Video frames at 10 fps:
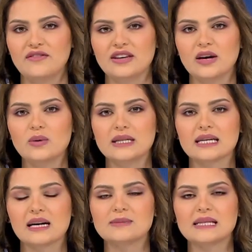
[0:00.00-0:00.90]
في
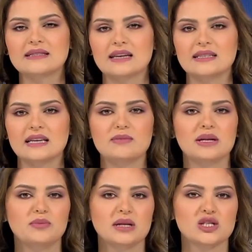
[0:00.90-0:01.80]
أول خمسة
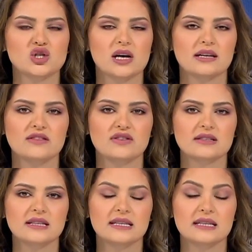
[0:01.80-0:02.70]
أيام من الشهر
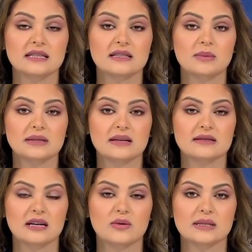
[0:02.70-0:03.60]
الفضيل
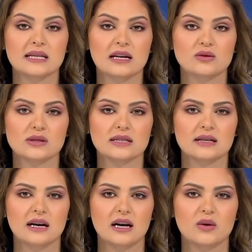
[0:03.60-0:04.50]
ضبطت وزارة
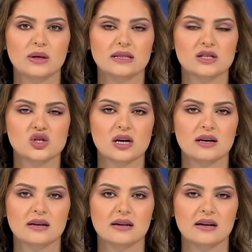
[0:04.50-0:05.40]
الصناعة
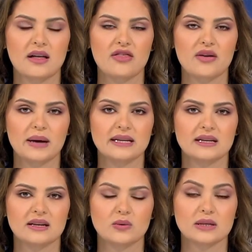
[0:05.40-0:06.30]
والتجارة
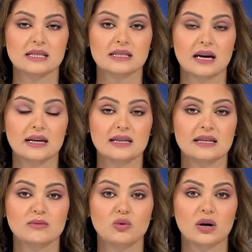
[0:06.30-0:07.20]

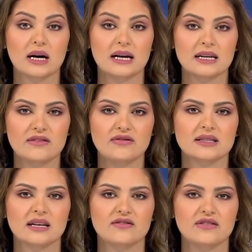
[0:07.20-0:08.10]
98
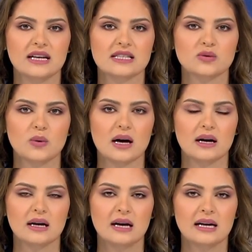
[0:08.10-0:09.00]
مخالفة في
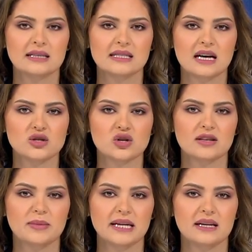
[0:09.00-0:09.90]
الأسواق
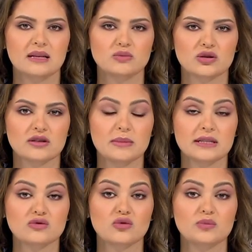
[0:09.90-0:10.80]
19 منها
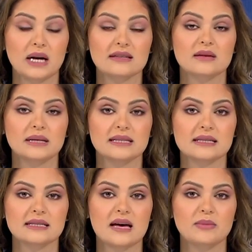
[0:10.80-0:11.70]
مرتبطة بعدم
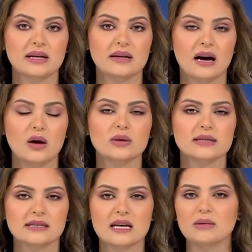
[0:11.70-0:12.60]
التزام
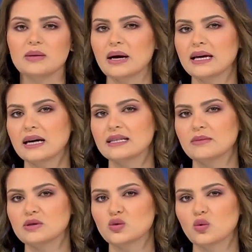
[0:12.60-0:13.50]
أو التزام
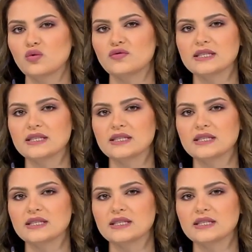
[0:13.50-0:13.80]
البائعين بالسقوف